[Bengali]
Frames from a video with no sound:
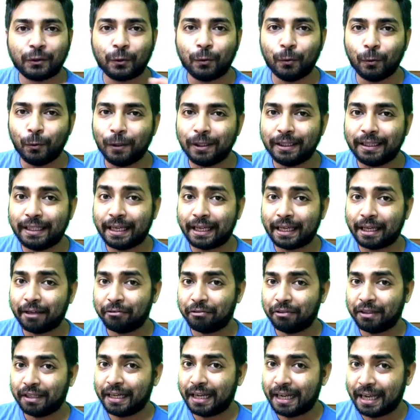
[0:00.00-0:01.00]
স্কুল থেকে
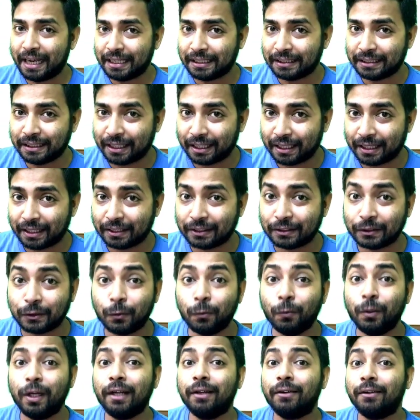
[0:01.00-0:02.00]
ফিরে এসে
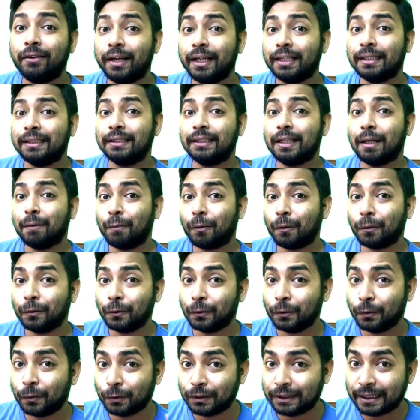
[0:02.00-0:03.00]
স্কুলের ড্রেসটা
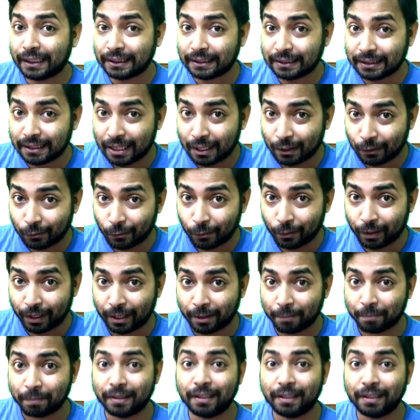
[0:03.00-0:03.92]
পর্যন্ত চেঞ্জ না করে